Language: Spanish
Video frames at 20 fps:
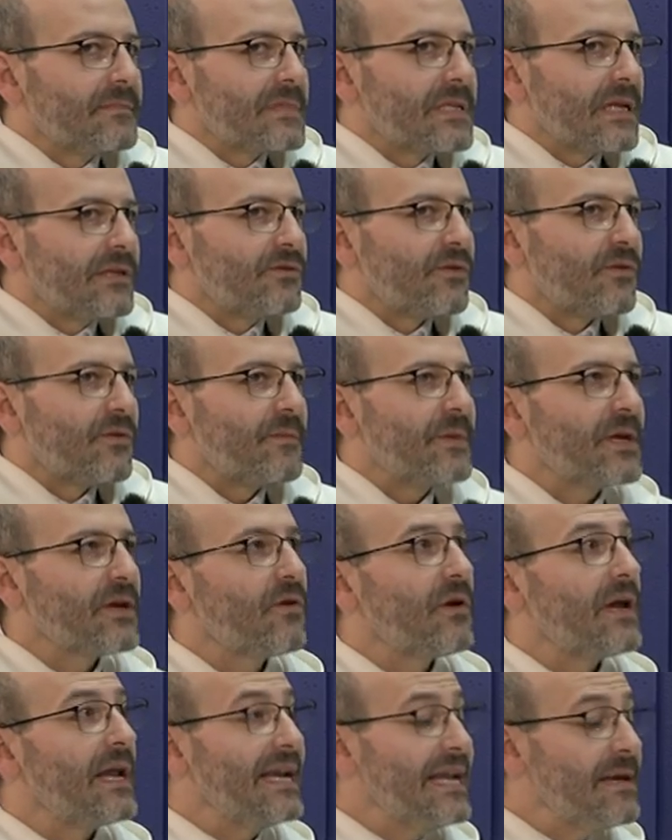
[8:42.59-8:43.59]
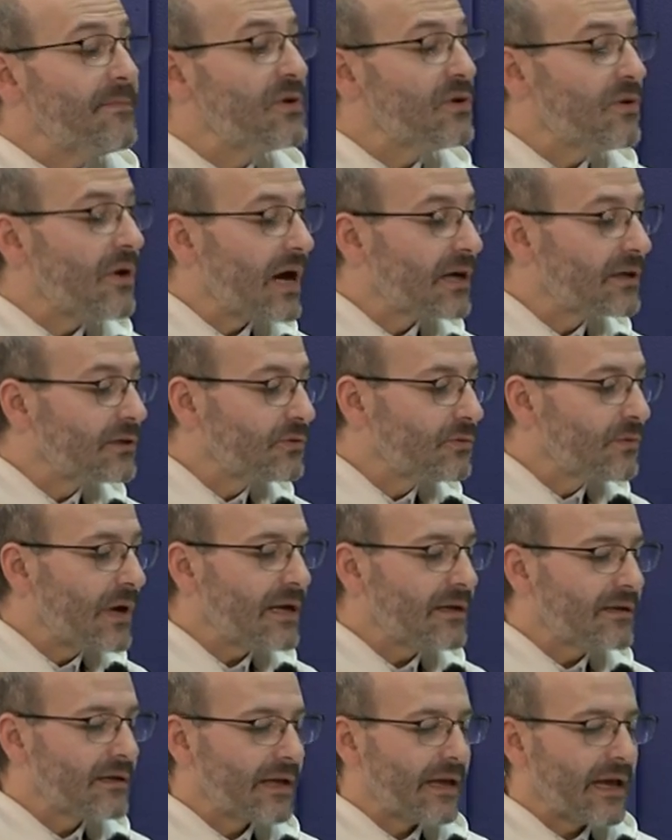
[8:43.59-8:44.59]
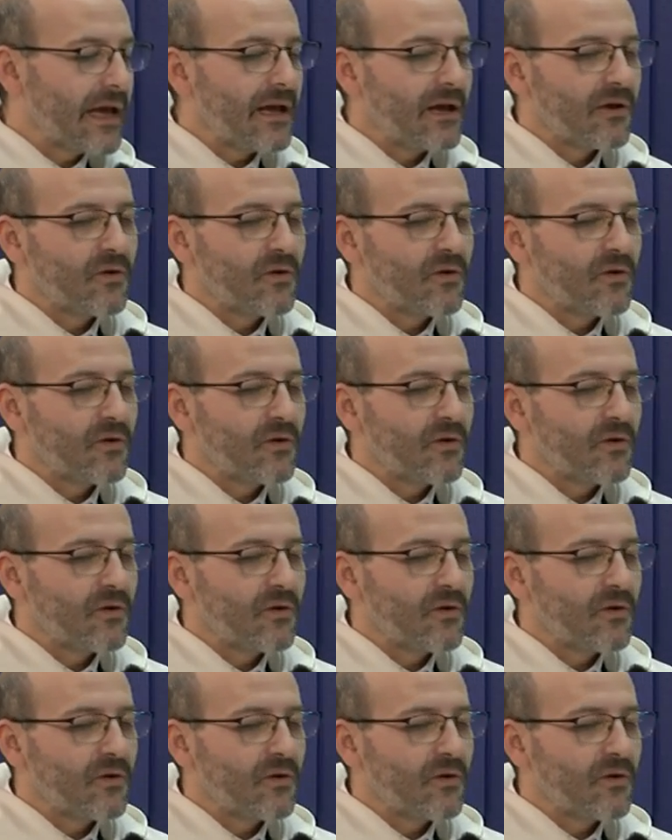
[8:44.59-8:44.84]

Santo Domingo. El himno actual que ha